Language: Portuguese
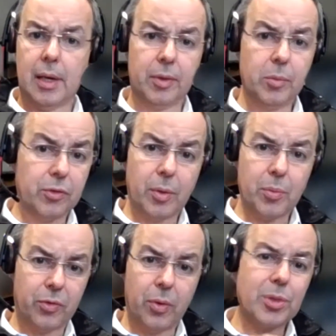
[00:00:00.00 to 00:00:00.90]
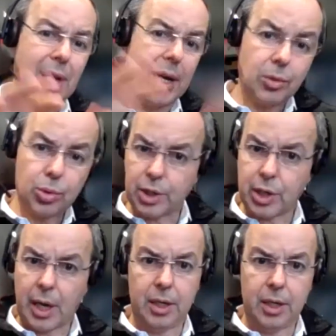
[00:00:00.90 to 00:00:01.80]
Vamos, vamos, vamos sair dos
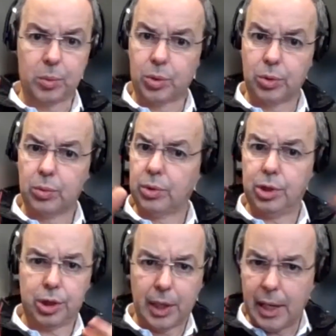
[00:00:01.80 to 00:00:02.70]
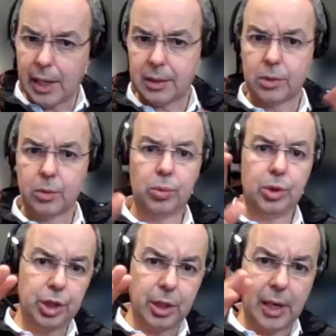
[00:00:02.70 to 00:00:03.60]
radicalismos, do de esquerda, do
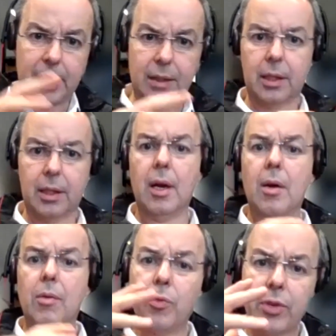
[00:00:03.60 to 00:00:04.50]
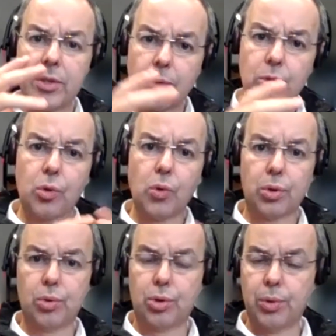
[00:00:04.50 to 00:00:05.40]
de direita, vamos fazer um
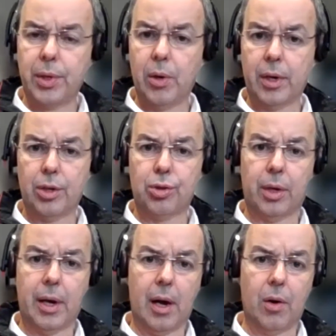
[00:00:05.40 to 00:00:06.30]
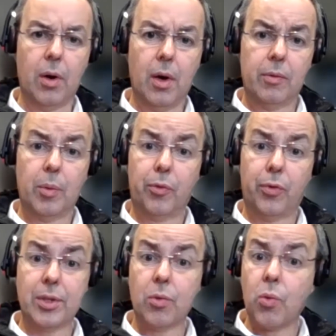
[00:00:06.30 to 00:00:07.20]
discurso de união nacional, vamos
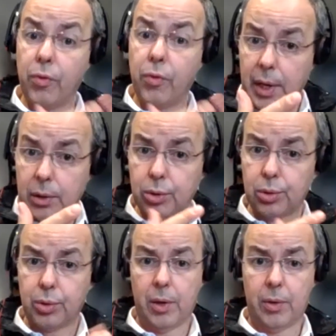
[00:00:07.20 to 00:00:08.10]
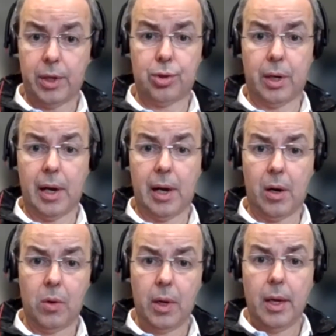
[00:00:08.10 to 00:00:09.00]
fazer um governo de união
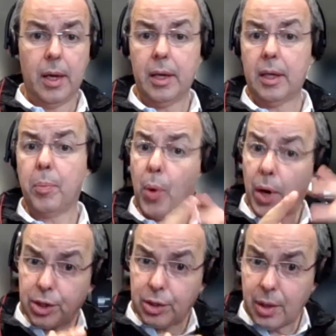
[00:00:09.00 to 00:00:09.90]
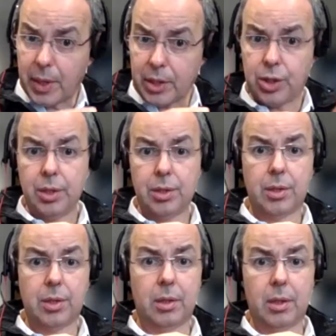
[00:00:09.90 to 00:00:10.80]
nacional, é que pode ter
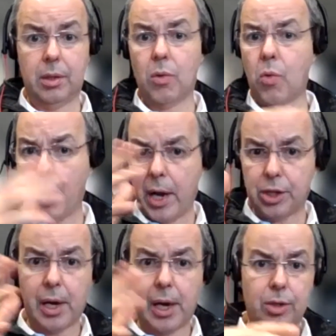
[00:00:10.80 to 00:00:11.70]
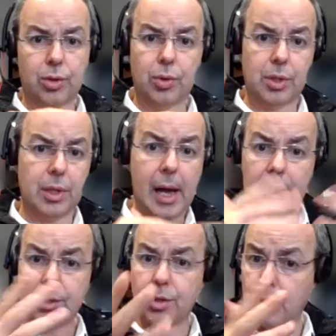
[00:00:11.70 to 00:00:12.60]
matizes, entendeu, com mais gastos
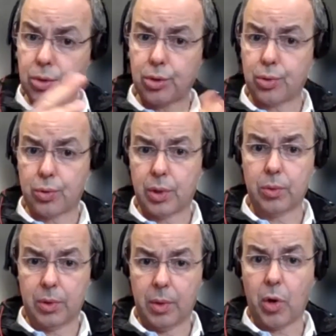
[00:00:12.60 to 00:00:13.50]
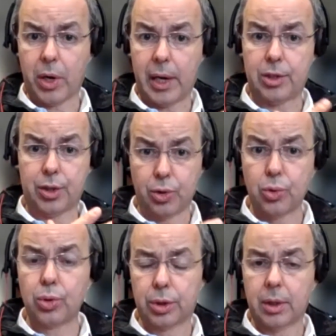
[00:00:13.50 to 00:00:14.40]
sociais, isso é uma discussão democrática
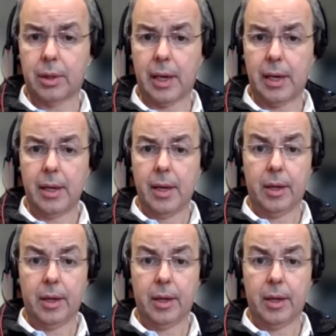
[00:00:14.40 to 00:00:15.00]
justa, tá?